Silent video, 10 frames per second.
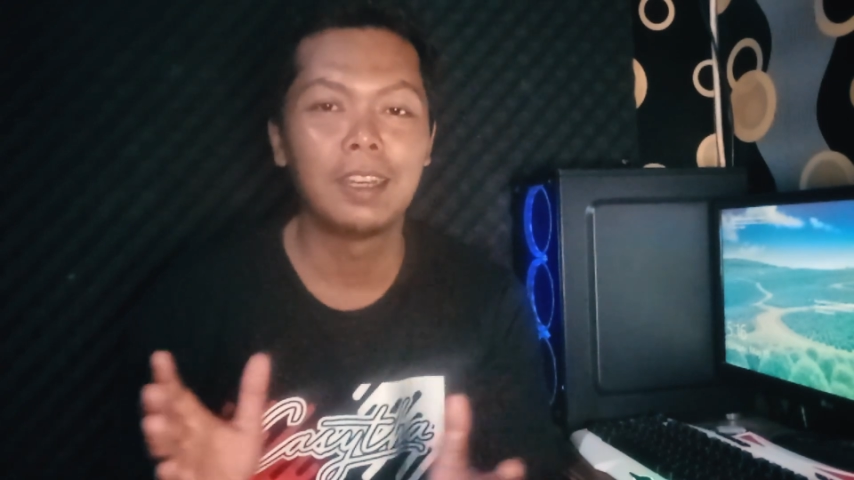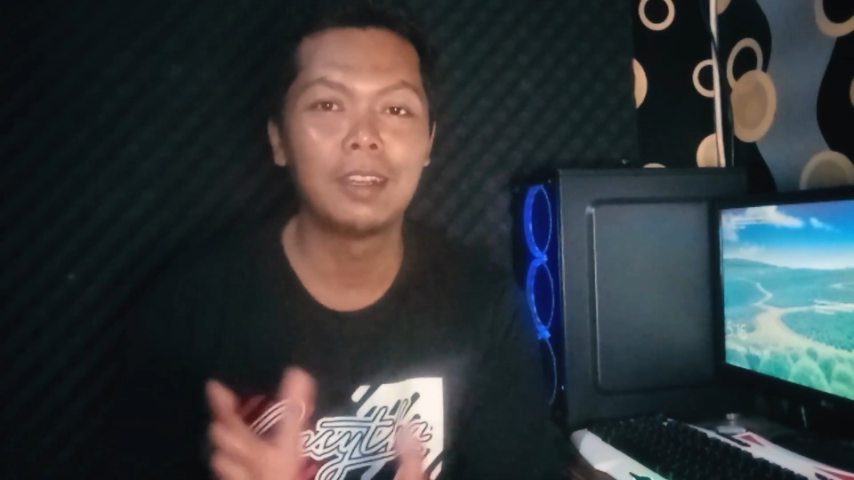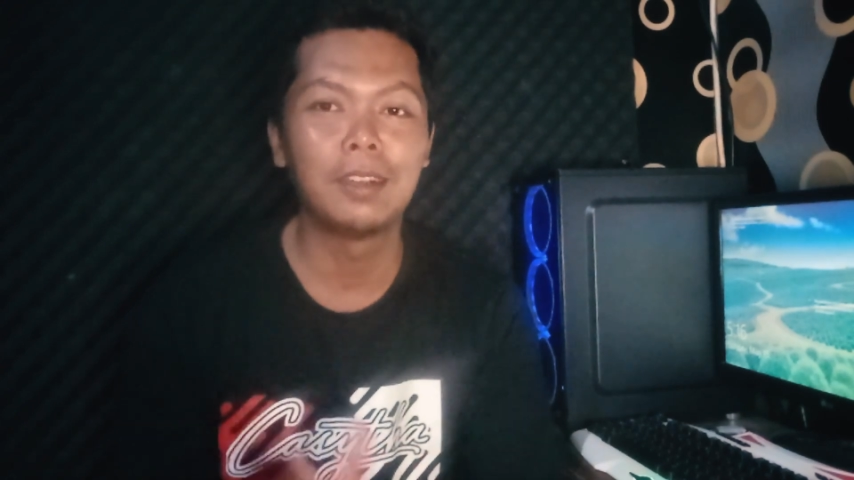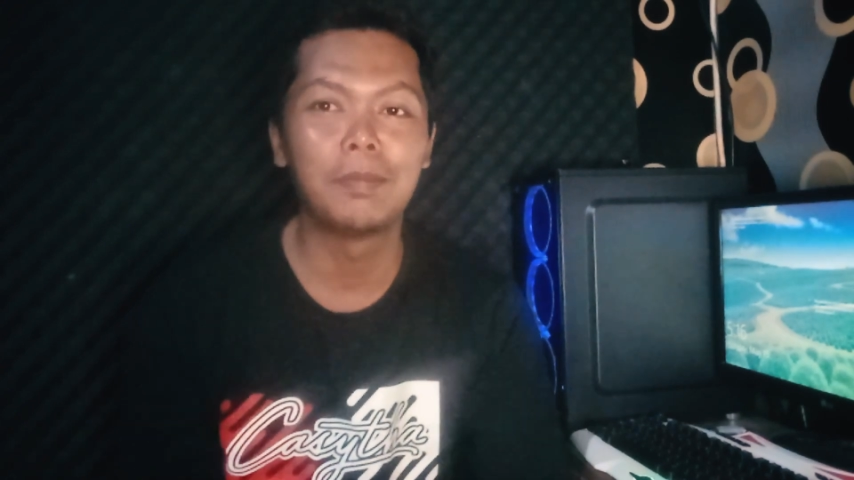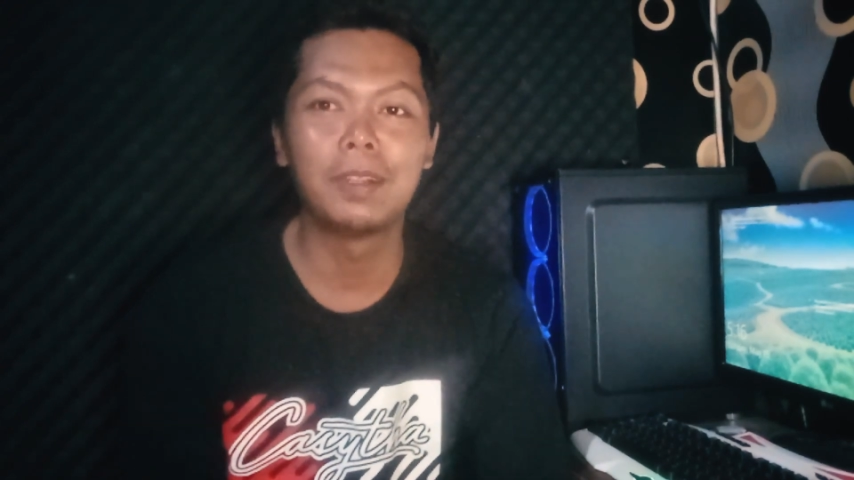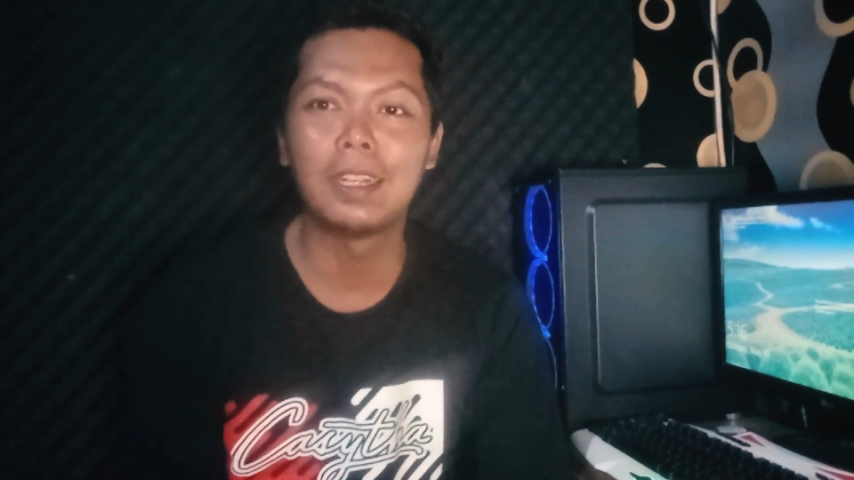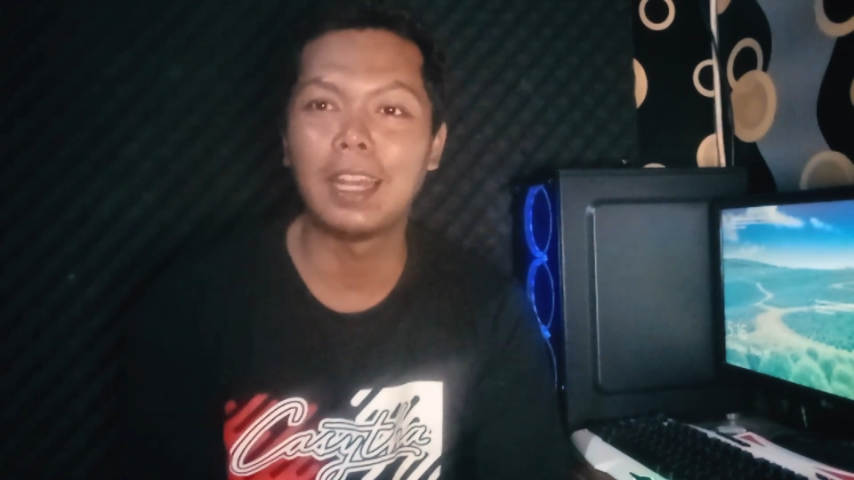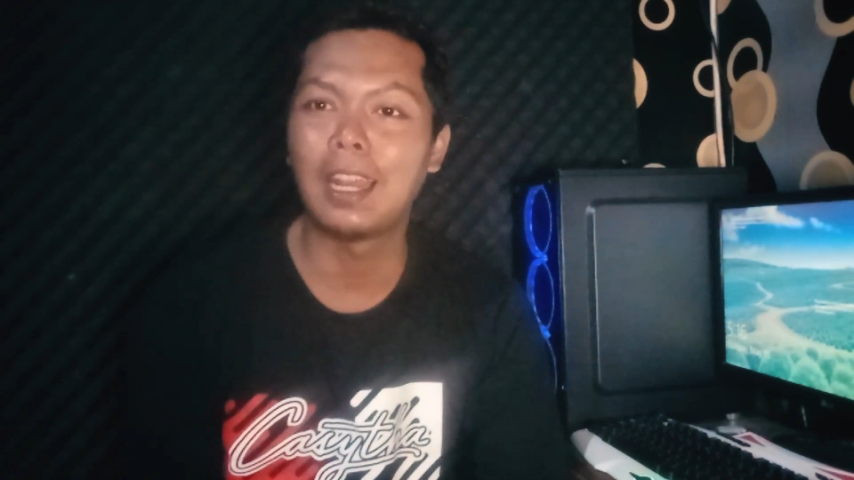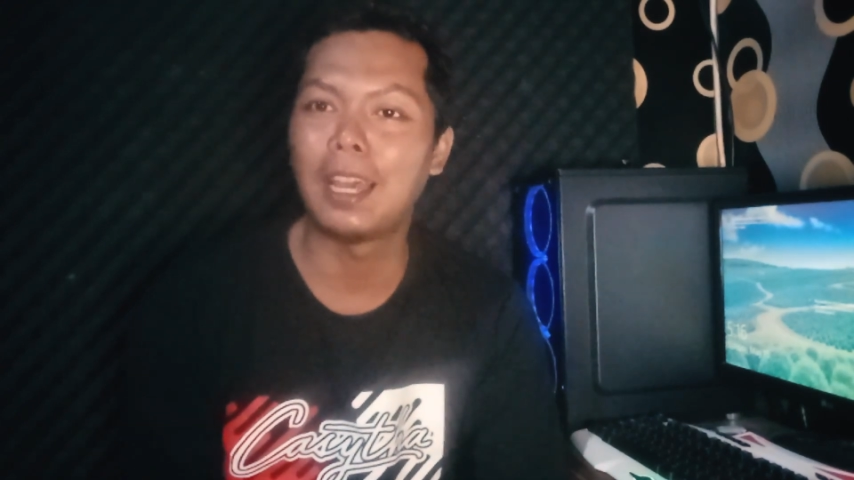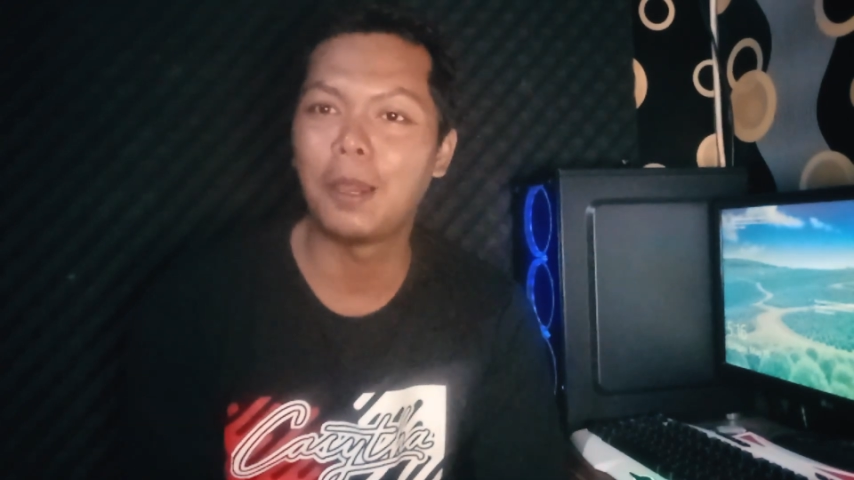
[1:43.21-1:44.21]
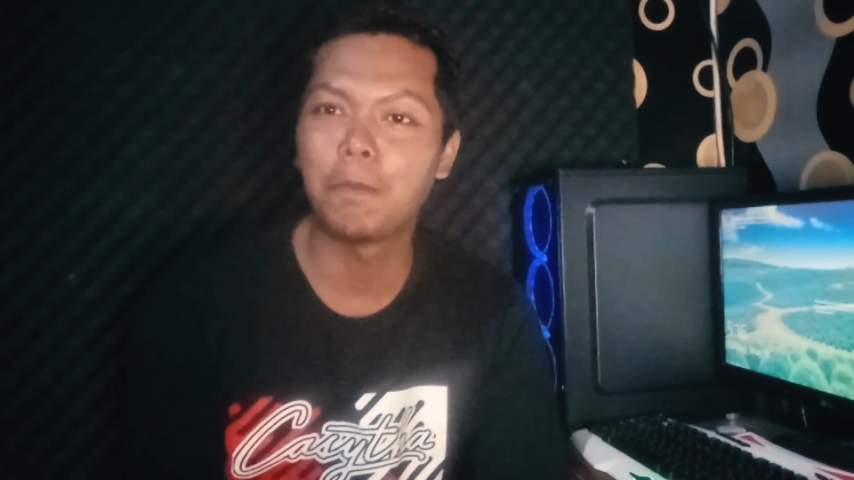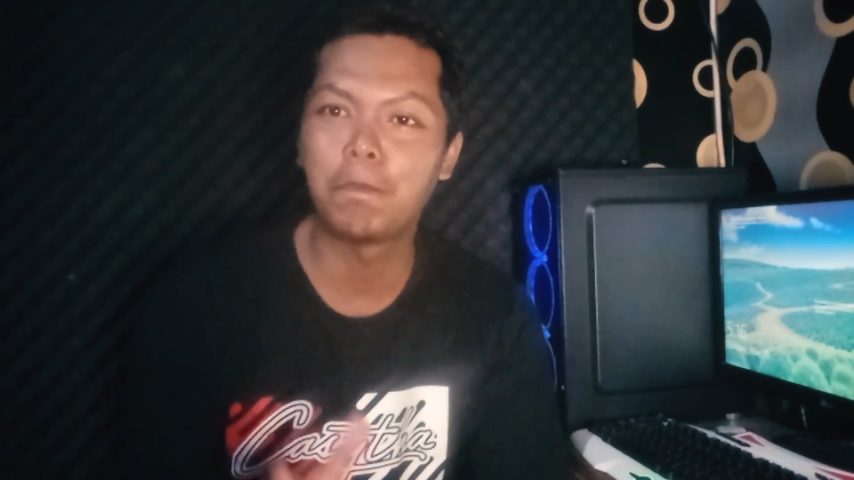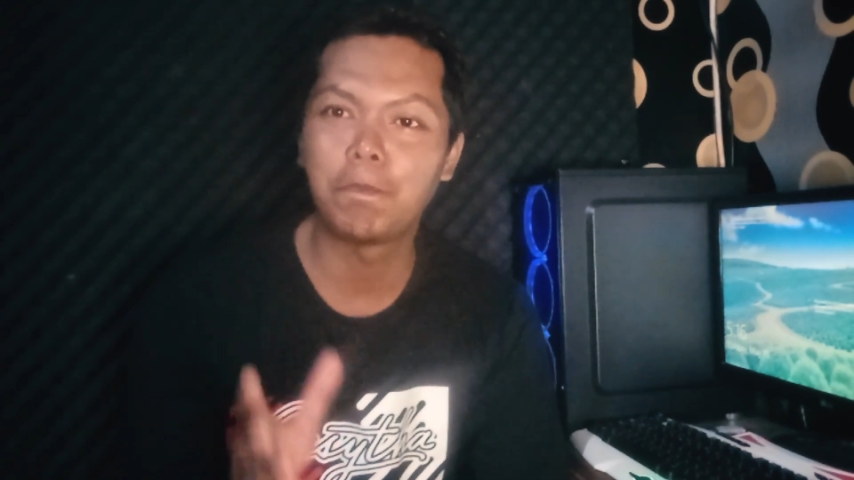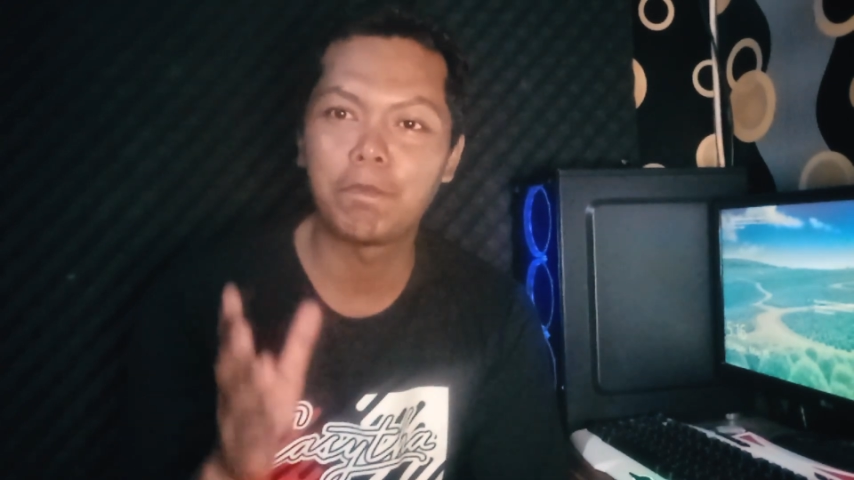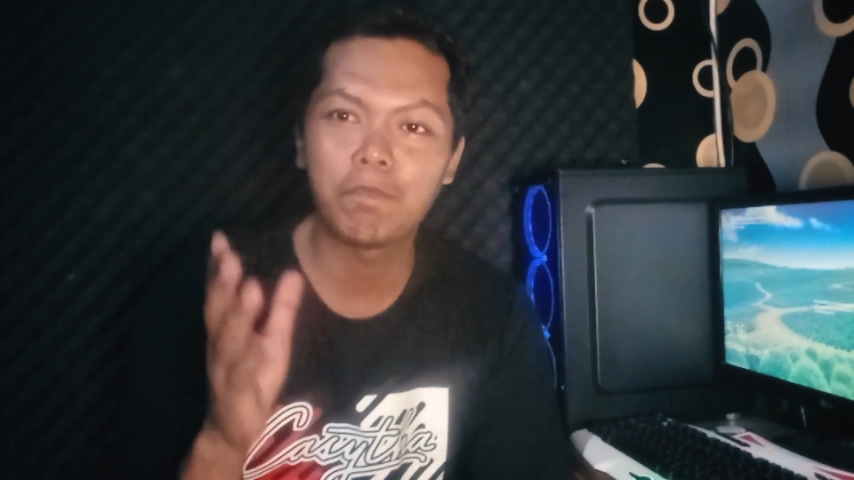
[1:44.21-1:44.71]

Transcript: eh, menanam